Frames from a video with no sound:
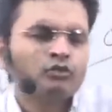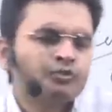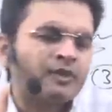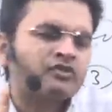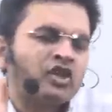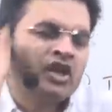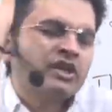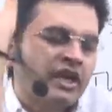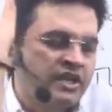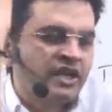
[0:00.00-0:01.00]
उस पर
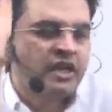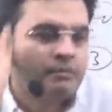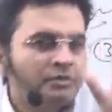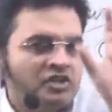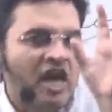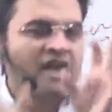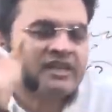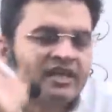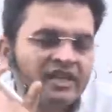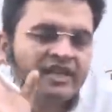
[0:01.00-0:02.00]
थिंक करिए विचार
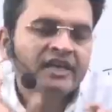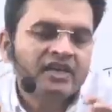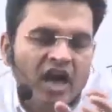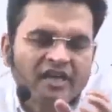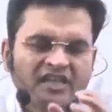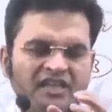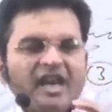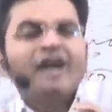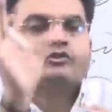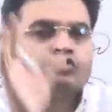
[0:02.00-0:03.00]
करिए कि आखिर
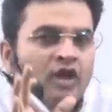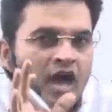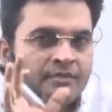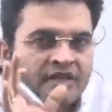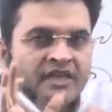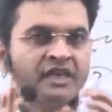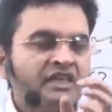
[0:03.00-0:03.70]
क्या सुना हमने